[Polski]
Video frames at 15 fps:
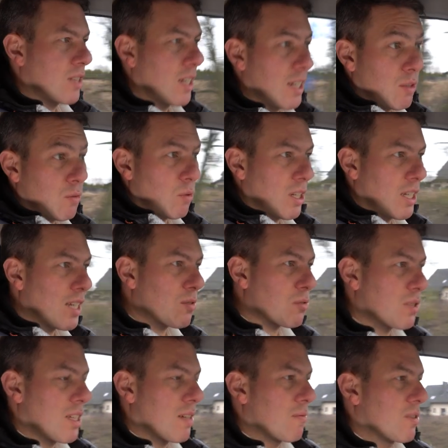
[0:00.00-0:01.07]
cele, które
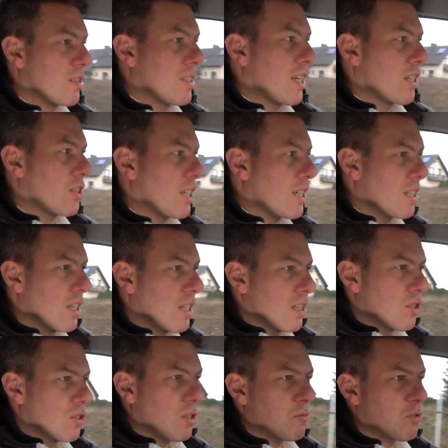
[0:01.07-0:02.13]
Jezus nam wyznacza,
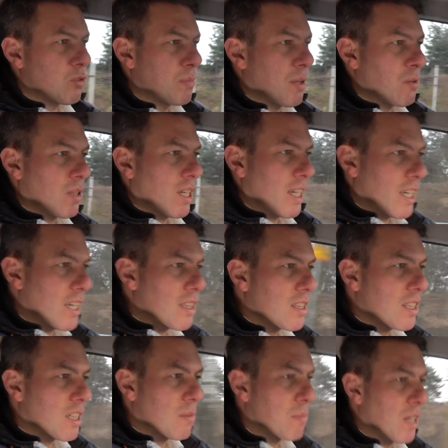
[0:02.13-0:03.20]
są w zupełnie
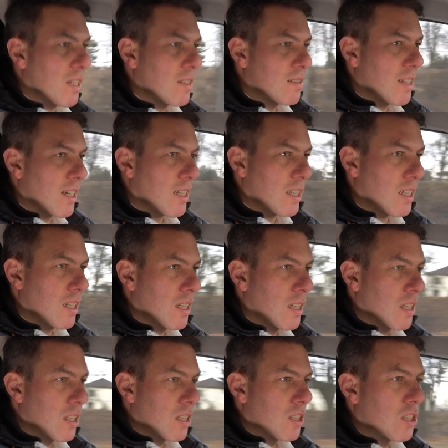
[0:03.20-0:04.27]
innych miejscach
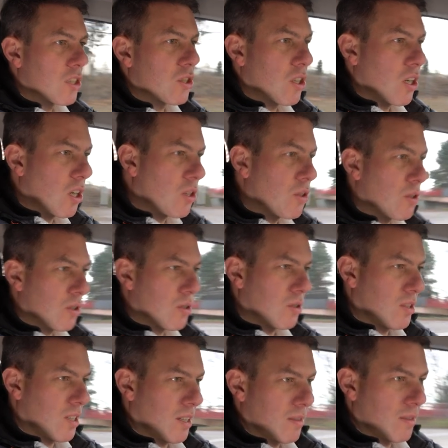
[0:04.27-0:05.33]
niż On to
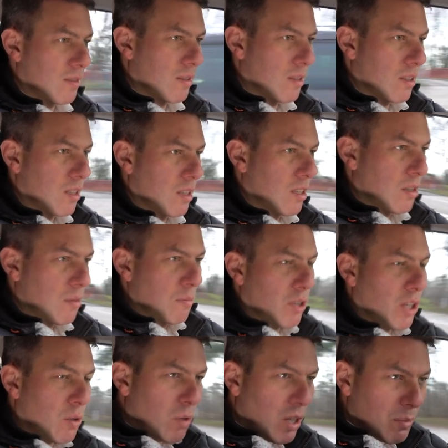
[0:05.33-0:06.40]
chce. Bo
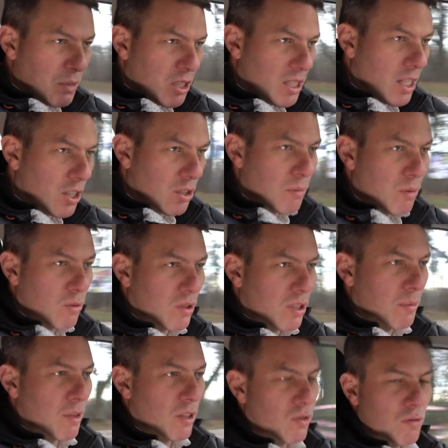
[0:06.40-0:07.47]
kierujemy się naszym
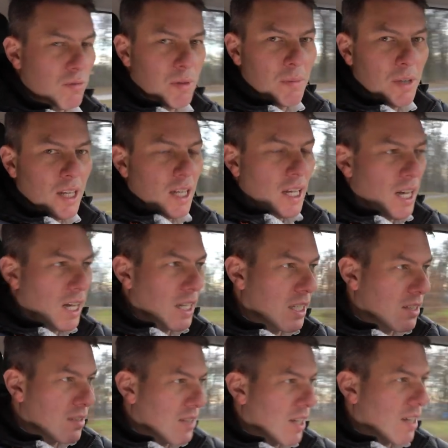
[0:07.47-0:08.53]
ludzkim rozumem, a
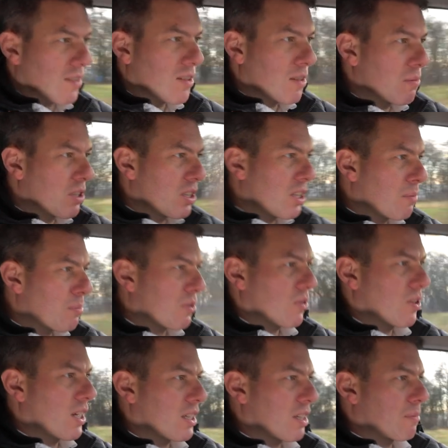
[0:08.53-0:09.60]
nie sercem i nie
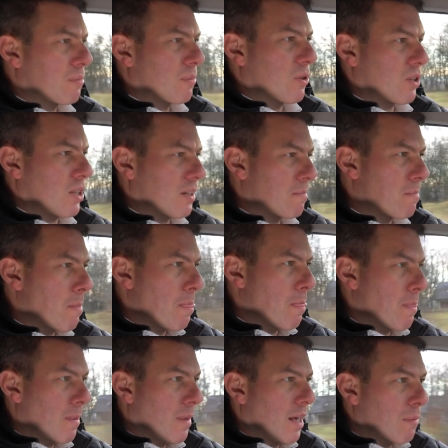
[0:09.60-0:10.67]
poznaniem Boga.
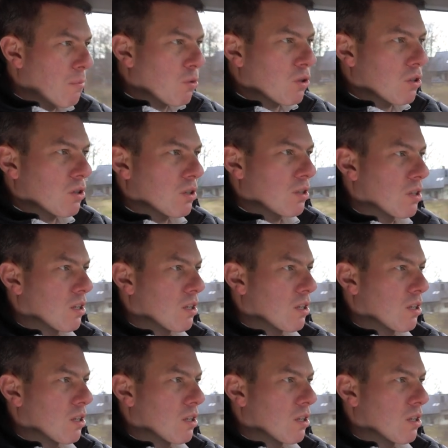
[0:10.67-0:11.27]
A Bóg